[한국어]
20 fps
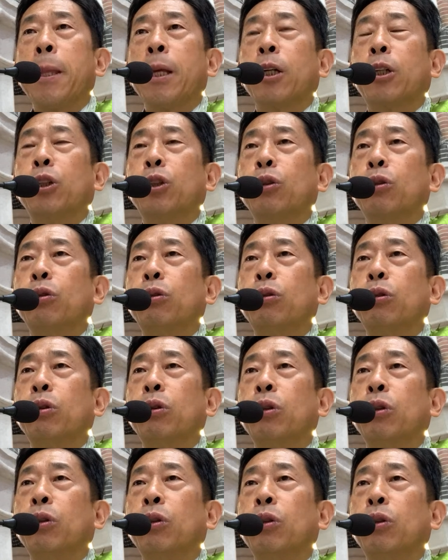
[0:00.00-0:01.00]
그리고
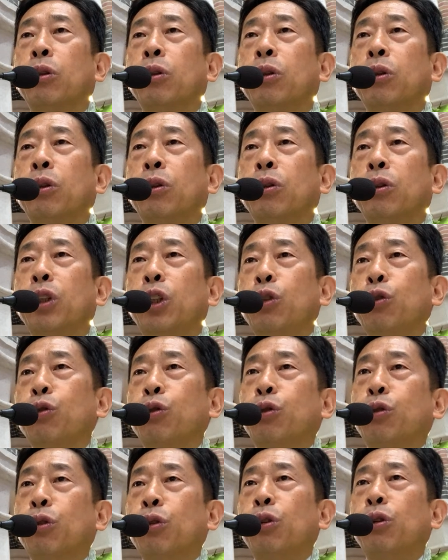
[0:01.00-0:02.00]
어,
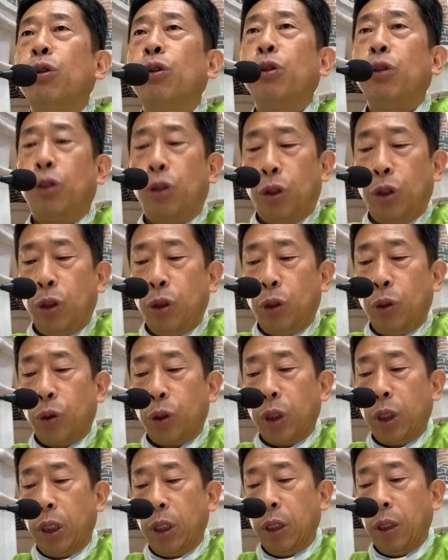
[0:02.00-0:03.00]
이웃을
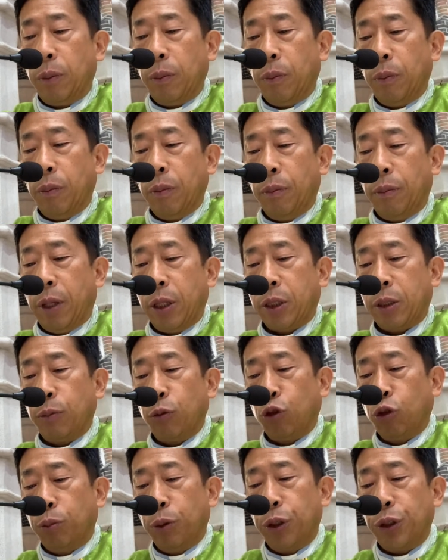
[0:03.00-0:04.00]
여기 말씀
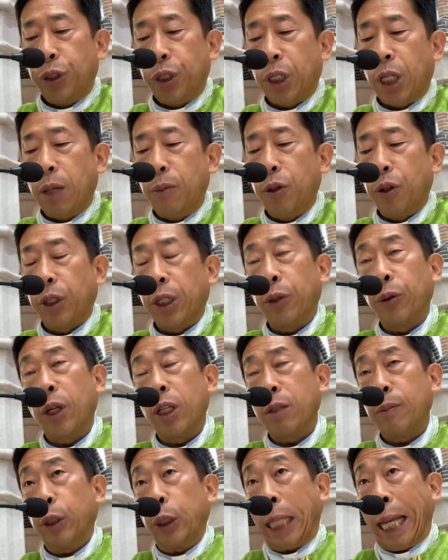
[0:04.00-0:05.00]
두 번째 계명이라고
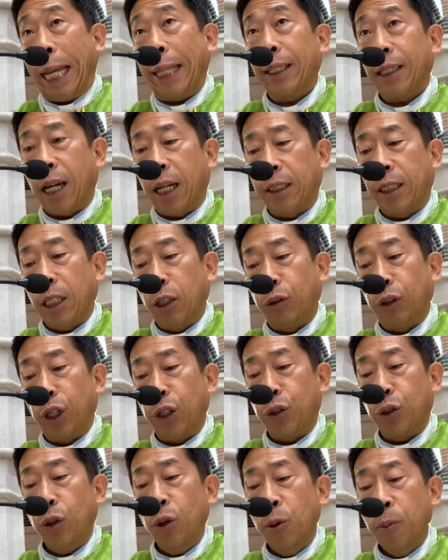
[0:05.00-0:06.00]
했지만 다 같다
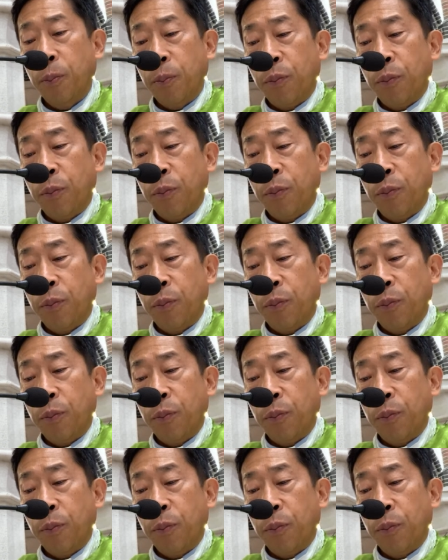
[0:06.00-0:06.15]
그랬죠.